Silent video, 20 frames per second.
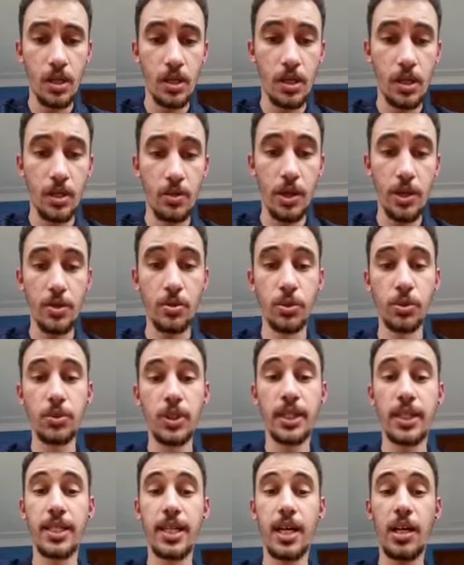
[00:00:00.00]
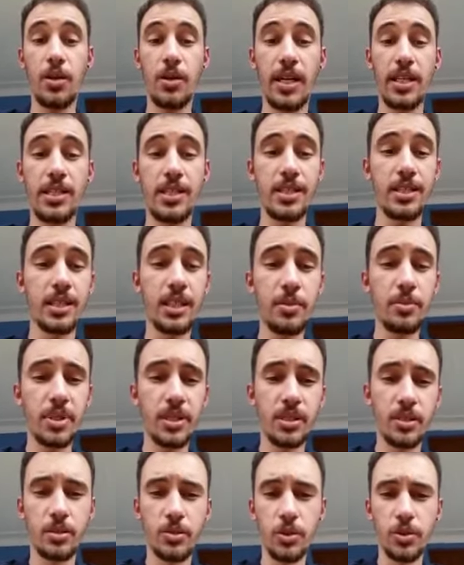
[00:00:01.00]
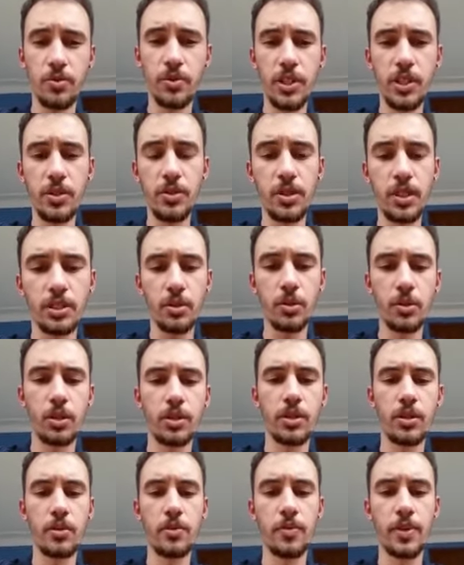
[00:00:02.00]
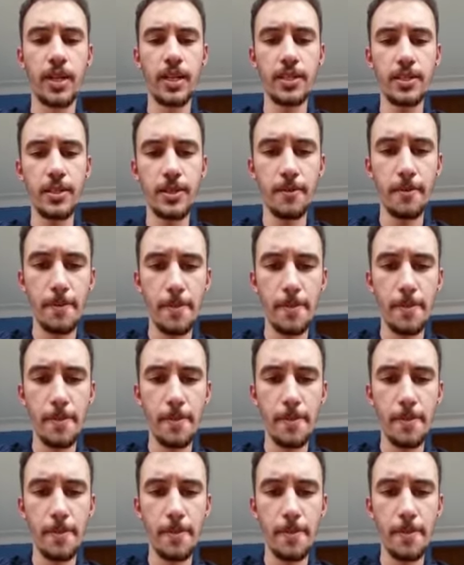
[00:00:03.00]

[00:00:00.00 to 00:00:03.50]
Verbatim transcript: É, eu acho muito legal a dinâmica dos vídeos né, que o Rodrigo faz.